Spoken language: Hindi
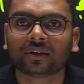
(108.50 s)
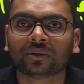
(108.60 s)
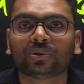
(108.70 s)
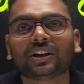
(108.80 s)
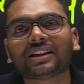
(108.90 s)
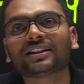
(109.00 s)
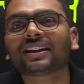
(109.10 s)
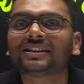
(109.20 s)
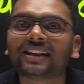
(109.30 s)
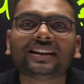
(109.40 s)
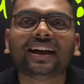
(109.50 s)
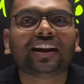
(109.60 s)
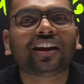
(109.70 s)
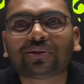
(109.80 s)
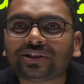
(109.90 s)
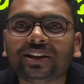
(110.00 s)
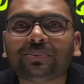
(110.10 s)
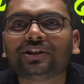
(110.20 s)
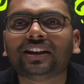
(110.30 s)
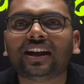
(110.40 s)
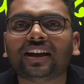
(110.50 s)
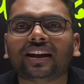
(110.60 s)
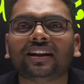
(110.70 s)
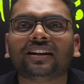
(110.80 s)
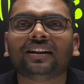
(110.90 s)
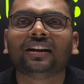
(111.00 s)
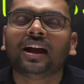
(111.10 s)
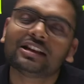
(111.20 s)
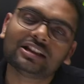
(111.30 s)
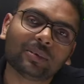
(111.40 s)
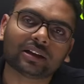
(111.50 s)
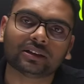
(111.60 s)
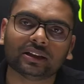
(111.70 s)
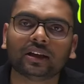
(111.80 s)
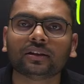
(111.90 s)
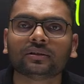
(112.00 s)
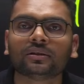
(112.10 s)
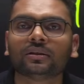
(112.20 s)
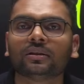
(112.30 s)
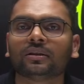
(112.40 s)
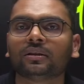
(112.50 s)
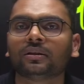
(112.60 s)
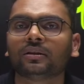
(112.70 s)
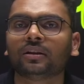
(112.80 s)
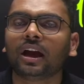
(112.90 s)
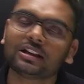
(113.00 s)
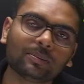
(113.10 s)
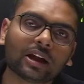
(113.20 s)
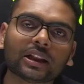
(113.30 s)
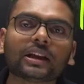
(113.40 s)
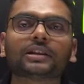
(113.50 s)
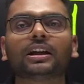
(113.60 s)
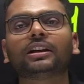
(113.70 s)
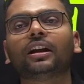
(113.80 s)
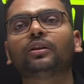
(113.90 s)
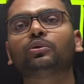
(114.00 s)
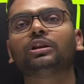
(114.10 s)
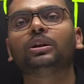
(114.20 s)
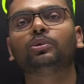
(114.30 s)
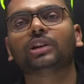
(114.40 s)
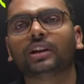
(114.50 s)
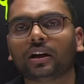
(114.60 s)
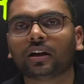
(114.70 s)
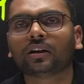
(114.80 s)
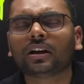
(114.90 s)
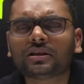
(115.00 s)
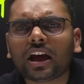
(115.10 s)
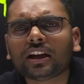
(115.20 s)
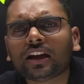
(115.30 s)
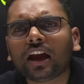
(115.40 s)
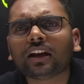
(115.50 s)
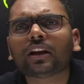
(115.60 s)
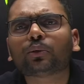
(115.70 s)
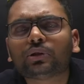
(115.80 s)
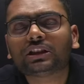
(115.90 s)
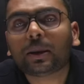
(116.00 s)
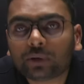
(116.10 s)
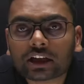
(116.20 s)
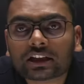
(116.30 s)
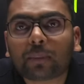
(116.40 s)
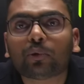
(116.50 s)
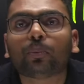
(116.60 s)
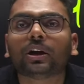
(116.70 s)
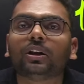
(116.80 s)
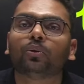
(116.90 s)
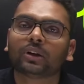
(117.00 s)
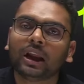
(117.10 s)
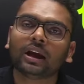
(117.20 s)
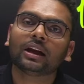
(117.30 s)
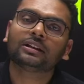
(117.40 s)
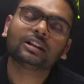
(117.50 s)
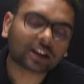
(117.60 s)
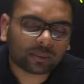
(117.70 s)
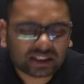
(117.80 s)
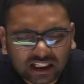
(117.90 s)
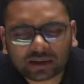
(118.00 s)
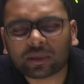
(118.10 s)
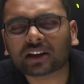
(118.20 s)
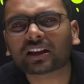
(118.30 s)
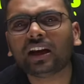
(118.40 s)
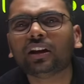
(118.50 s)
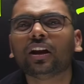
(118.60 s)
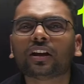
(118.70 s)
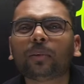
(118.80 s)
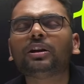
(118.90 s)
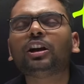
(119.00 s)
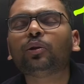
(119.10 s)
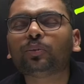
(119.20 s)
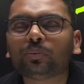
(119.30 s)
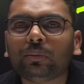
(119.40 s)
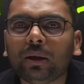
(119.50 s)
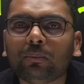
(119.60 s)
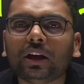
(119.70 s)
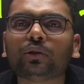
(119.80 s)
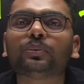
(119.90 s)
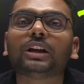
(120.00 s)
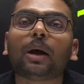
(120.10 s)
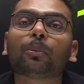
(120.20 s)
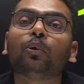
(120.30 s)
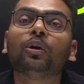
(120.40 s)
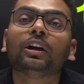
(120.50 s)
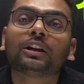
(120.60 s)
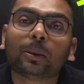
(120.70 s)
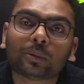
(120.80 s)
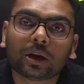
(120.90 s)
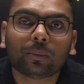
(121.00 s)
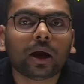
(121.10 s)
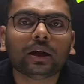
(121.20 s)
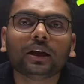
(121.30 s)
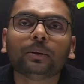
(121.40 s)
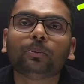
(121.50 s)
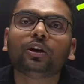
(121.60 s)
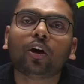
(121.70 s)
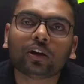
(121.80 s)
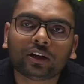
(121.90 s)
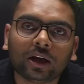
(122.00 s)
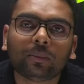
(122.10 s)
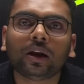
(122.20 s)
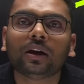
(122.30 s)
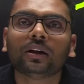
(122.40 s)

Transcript: तो क्या सर कक्षा ग्यारह का कुछ नहीं पूछा जाएगा ऐसी बात नहीं है ऐसी बात नहीं कक्षा ग्यारह कुछ नहीं पूछा जाए कक्षा ग्यारह के कुछ चैप्टर्स आपको पढ़ने होंगे जैसे केमिस्ट्री की बात करें केमिस्ट्री रूप में मेन रूप से आपको केमिकल बॉन्डिंग पीरियोडिक टेबल